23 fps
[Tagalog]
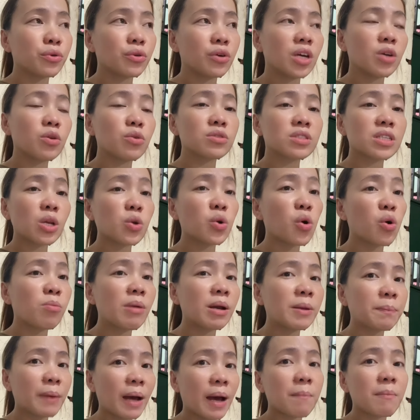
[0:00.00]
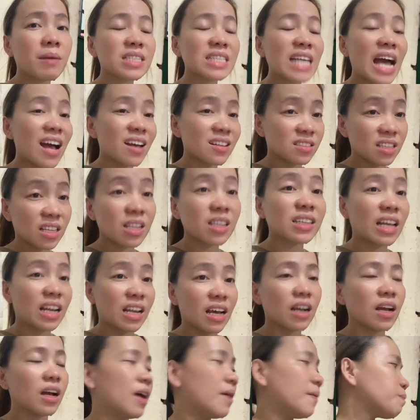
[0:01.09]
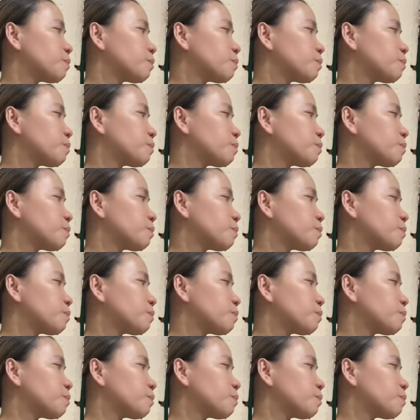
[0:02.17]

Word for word: eh kung sa looban pa, mas hassle talaga.